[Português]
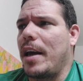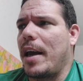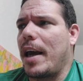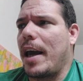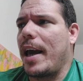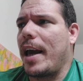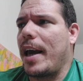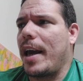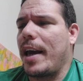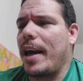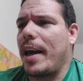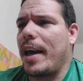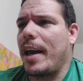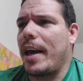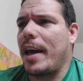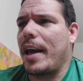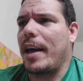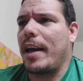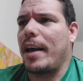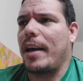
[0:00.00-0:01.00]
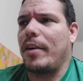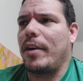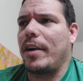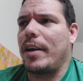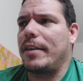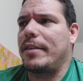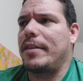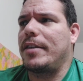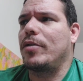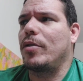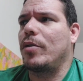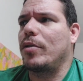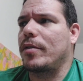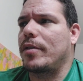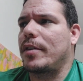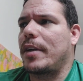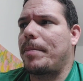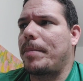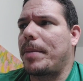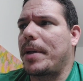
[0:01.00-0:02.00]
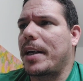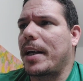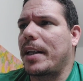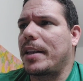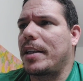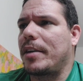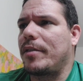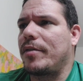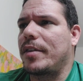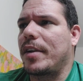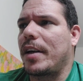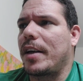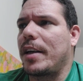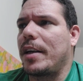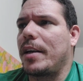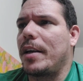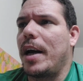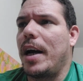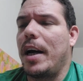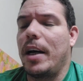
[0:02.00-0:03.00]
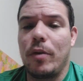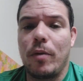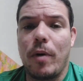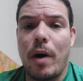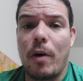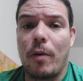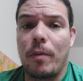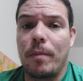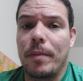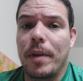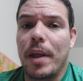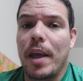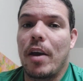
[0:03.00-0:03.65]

é, esses outros aplicativos aí anual.